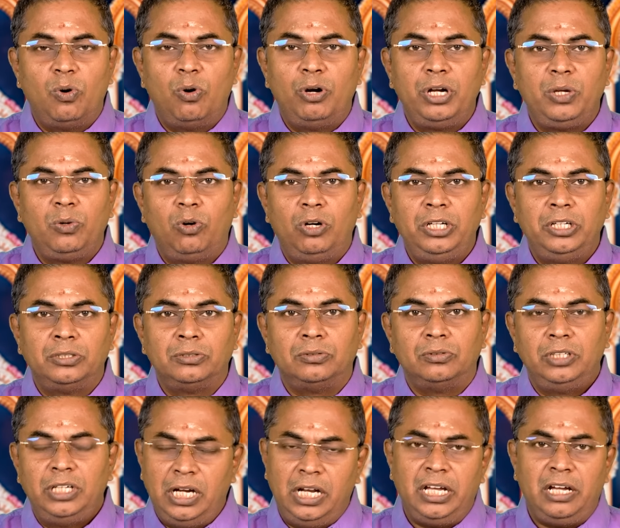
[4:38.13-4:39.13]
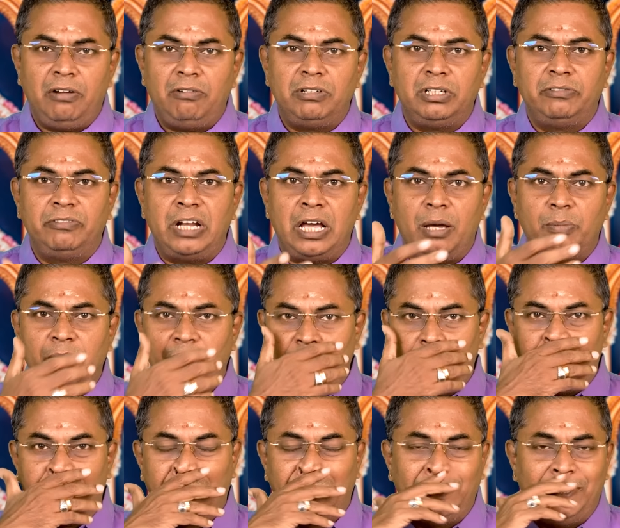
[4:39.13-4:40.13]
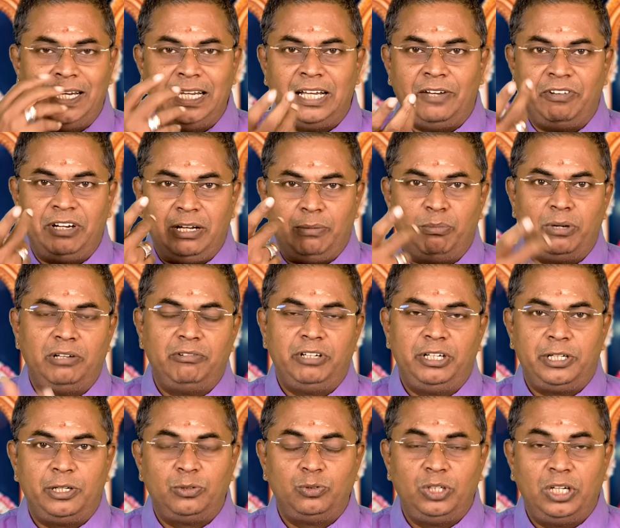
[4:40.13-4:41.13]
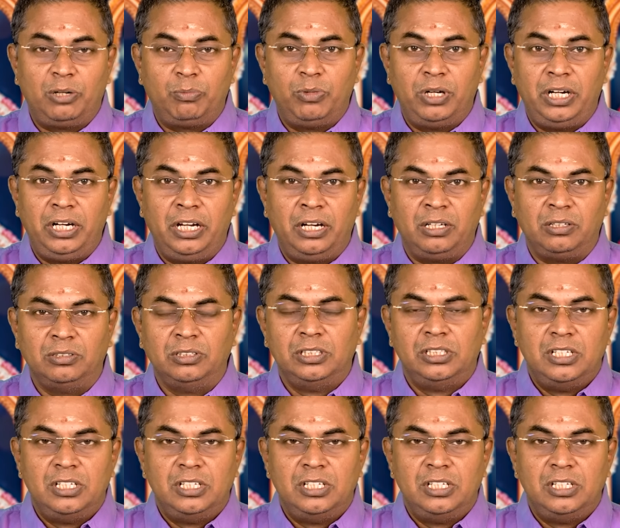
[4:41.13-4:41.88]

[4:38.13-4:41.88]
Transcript: ஓடி ஒழியணும் இல்லை அவனை நாம் வெட்டணும் இல்லை அவன் நம்மளை வெட்டணுங்கிற மாதிரியான